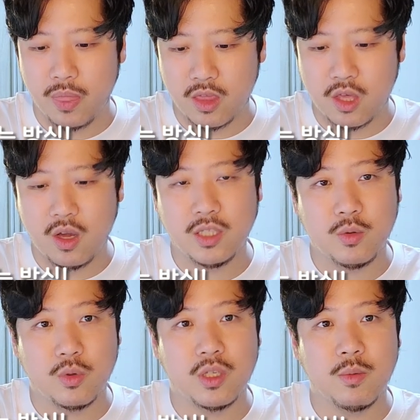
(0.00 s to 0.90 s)
직화식
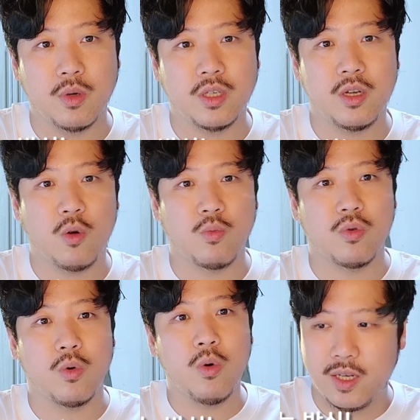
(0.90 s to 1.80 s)
로스팅 머신이라고
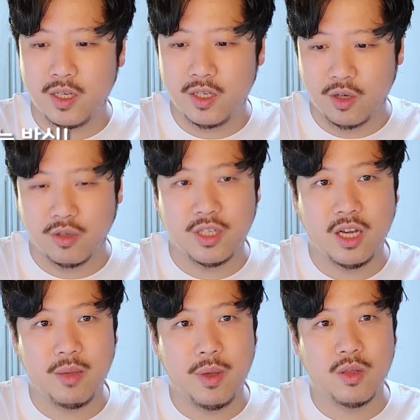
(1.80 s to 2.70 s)
부르고 전
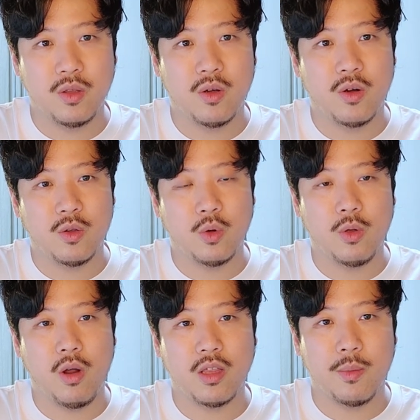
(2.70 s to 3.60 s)
시간에 배웠던 걸
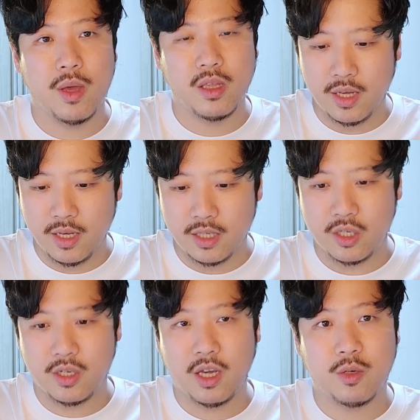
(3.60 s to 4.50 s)
토대로 하자면은
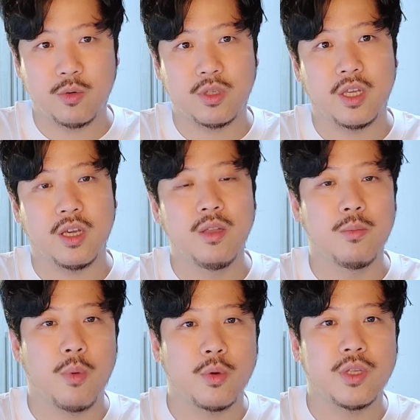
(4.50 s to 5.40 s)
직화식
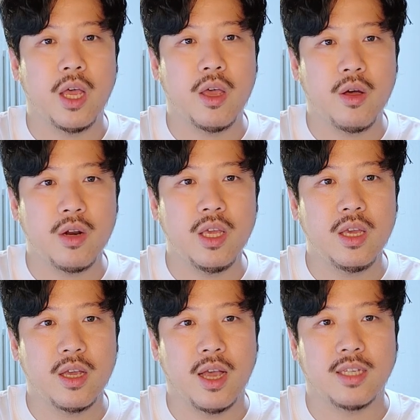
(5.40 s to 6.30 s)
로스팅은
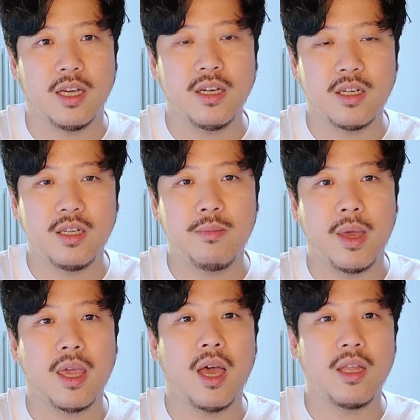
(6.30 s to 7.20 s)
복사열이 가장 큰
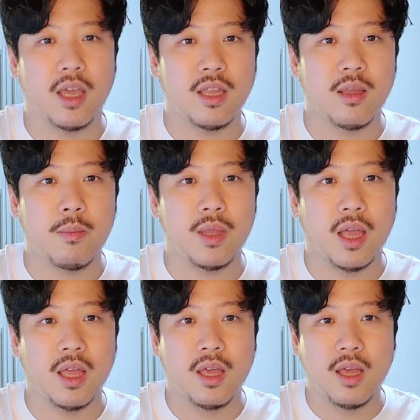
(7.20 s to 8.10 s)
매개가 되긴
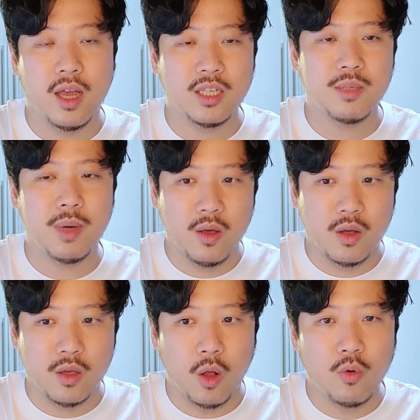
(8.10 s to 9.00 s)
됩니다. 하지만
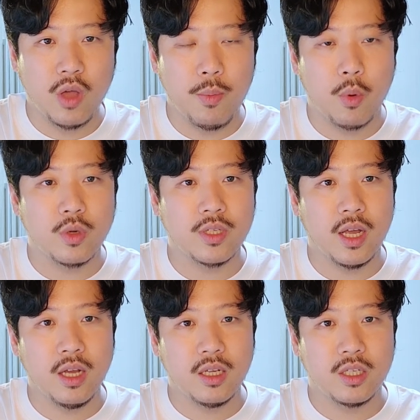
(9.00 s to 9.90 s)
결국에
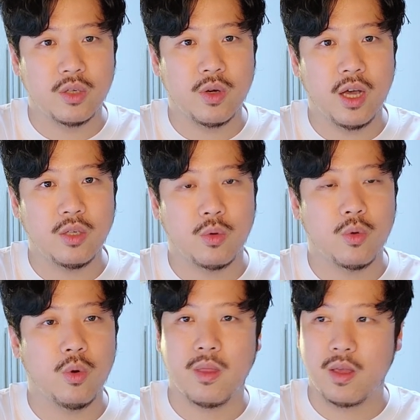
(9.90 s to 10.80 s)
복사, 직화
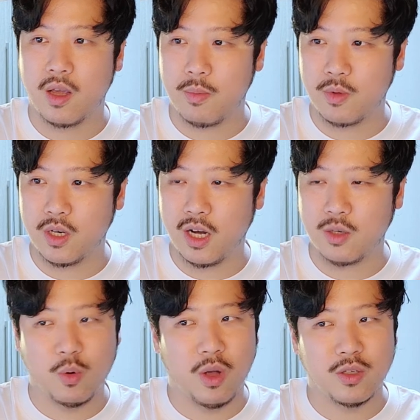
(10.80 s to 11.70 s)
전도, 그러니까 직화
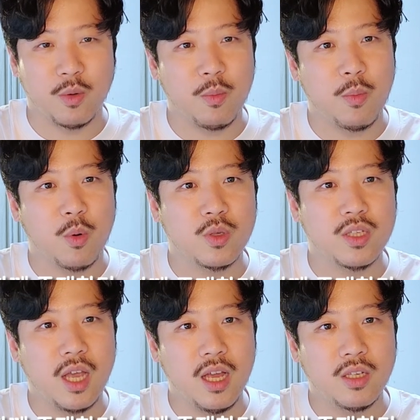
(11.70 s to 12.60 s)
전도가 아니죠.
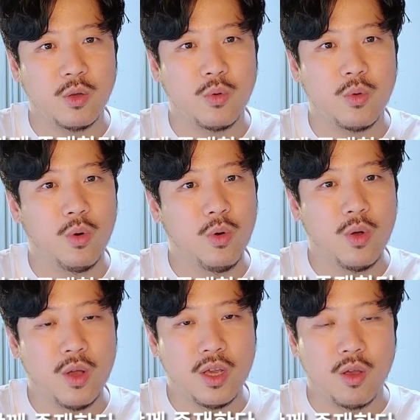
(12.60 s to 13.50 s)
복사 전도
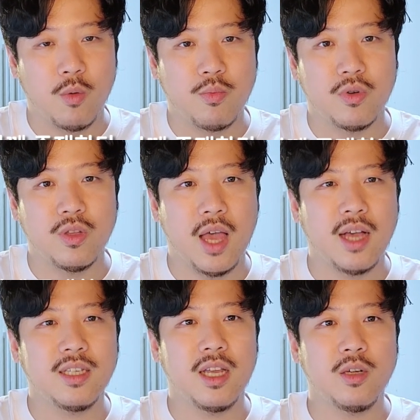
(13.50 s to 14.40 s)
열풍은
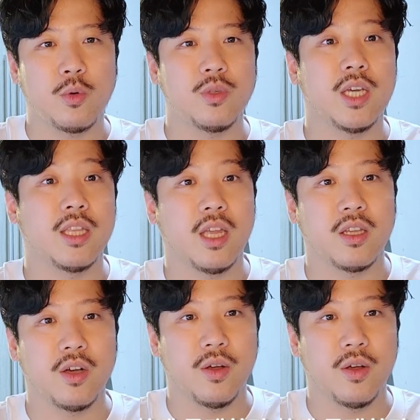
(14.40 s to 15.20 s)
항상 존재한다는 것.